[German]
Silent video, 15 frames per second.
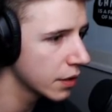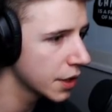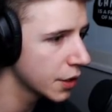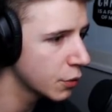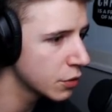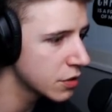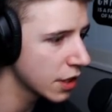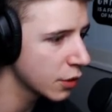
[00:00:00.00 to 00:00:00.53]
Geh
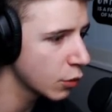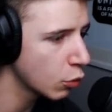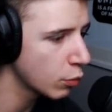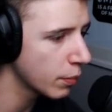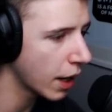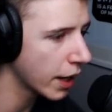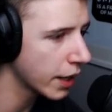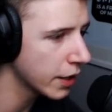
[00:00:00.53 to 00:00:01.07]
kurz nach hier
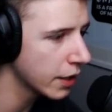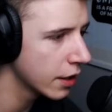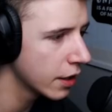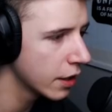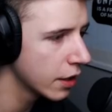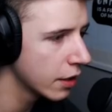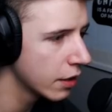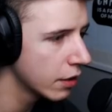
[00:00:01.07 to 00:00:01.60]
oben rein.
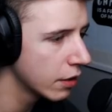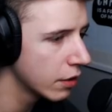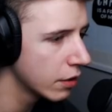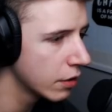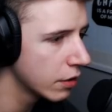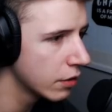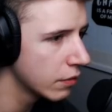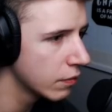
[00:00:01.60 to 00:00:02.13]

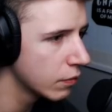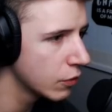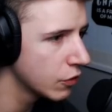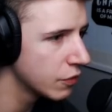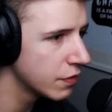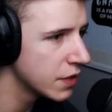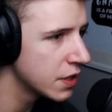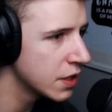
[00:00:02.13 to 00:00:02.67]
Wo
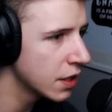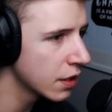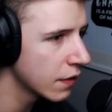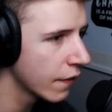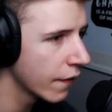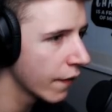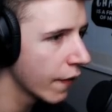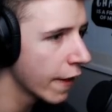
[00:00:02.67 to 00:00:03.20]
sind wir hier?
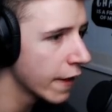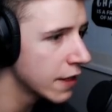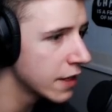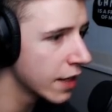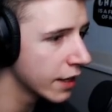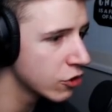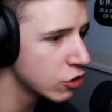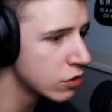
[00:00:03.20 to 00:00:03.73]
Hier
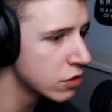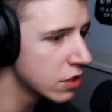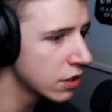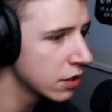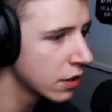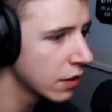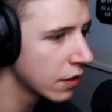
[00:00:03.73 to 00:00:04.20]
hängt ein Schlüssel.